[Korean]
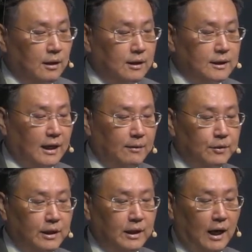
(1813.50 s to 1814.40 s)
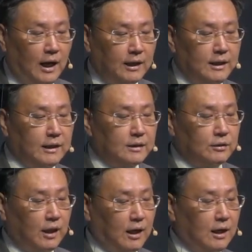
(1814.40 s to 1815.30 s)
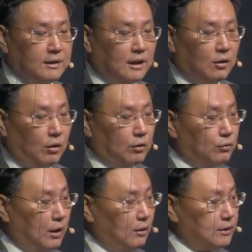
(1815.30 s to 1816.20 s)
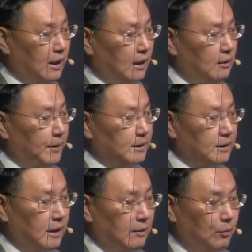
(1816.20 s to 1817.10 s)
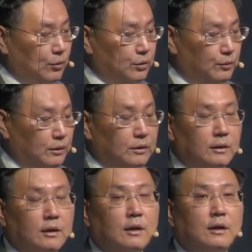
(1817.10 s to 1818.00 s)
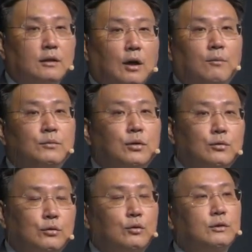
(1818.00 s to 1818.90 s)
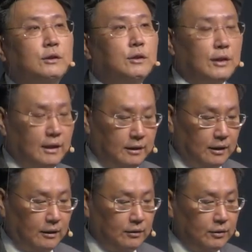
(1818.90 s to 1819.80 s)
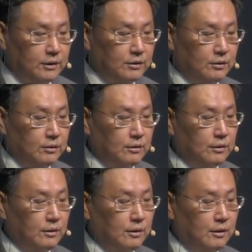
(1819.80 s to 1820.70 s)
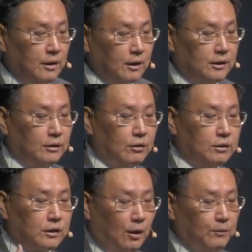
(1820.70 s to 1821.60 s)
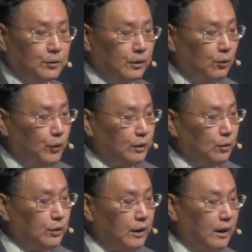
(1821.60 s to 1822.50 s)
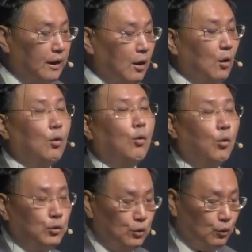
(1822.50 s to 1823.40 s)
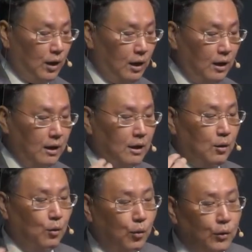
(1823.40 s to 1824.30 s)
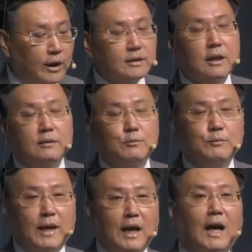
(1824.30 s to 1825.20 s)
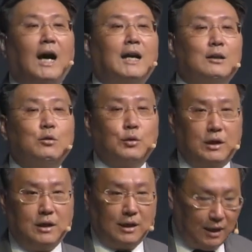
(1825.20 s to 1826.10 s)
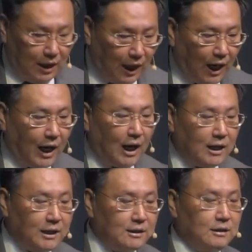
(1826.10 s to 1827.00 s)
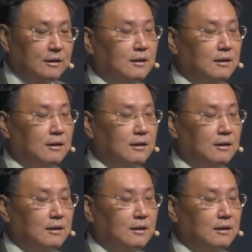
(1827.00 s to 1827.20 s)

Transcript: 사람들이 하나님께서 택하사 거룩하고 사랑을 받은 사람의 모습을 겸손으로 느껴야 한다라는 것이죠. 그리고 그 겸손의 윗돌이에 온유와 오래 참음의 아랫돌이 하의를